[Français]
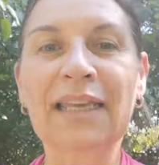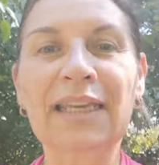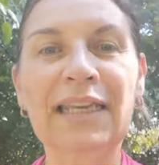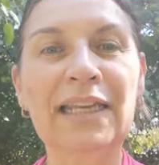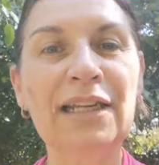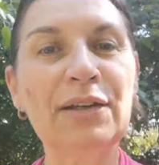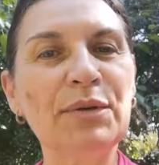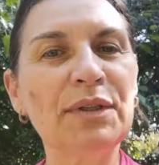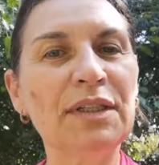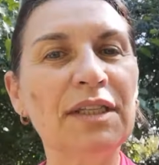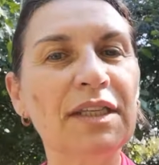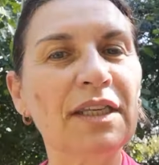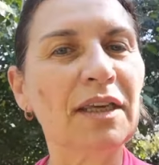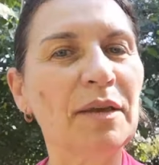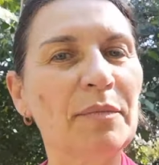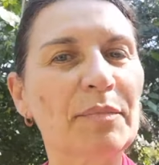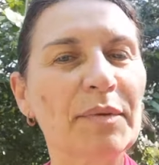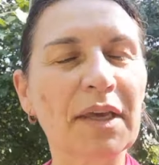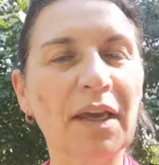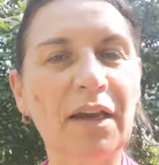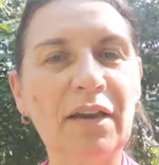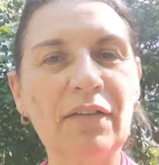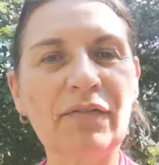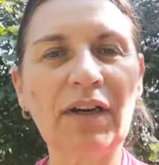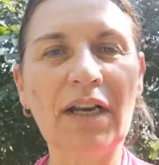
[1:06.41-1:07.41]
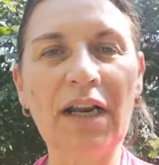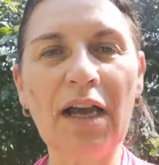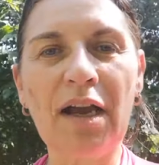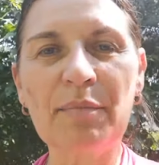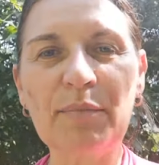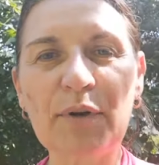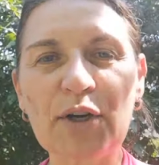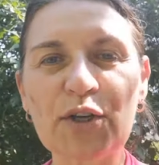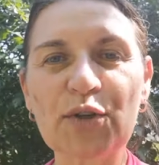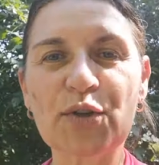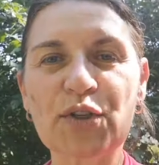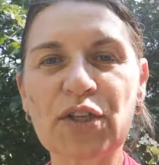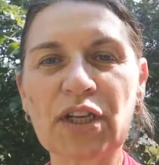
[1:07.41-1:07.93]
qui lui dit Eh bien voilà,
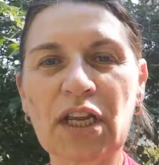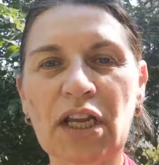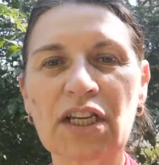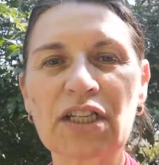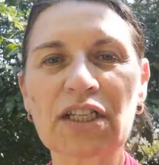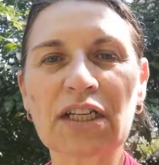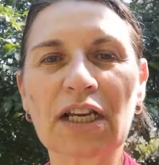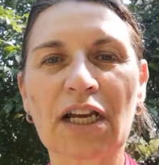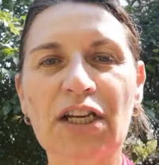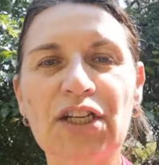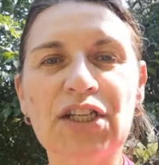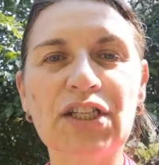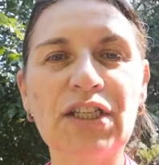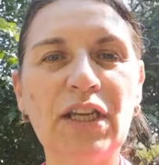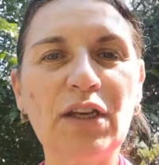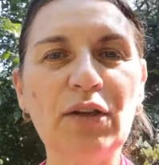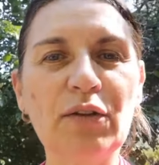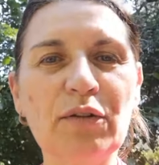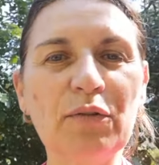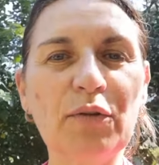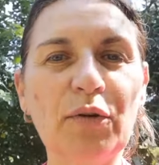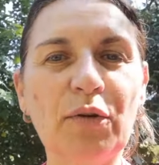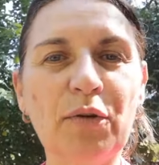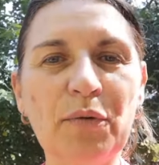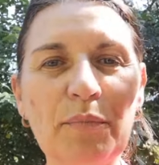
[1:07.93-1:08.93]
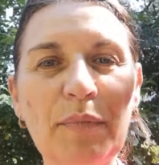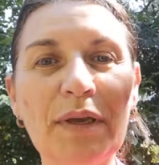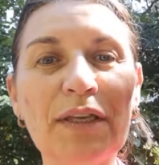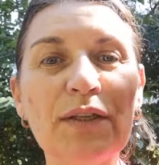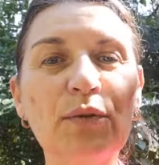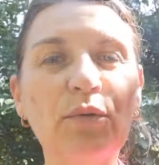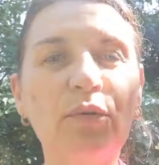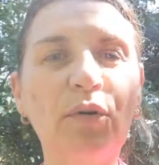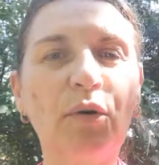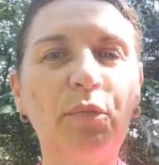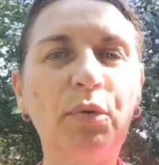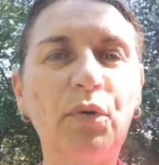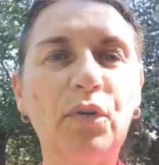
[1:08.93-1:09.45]
moi je cherche à acheter une
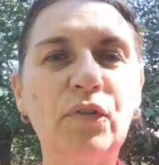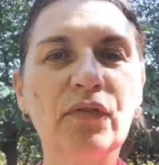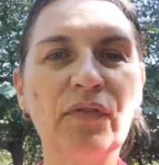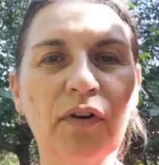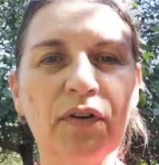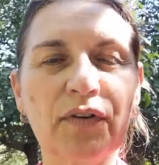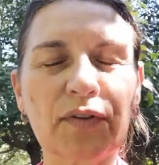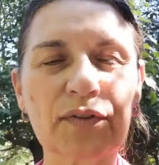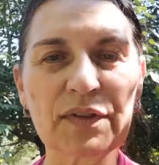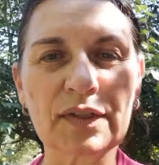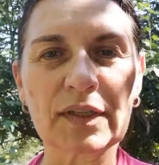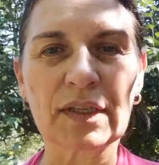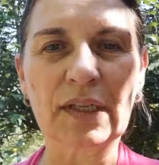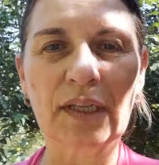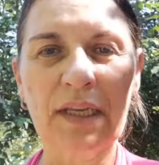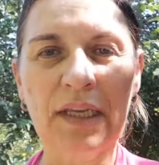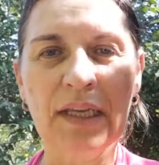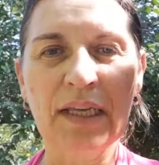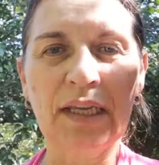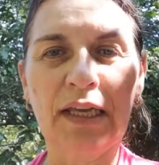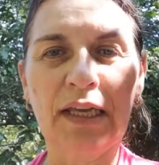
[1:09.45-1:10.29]
maison en Provence.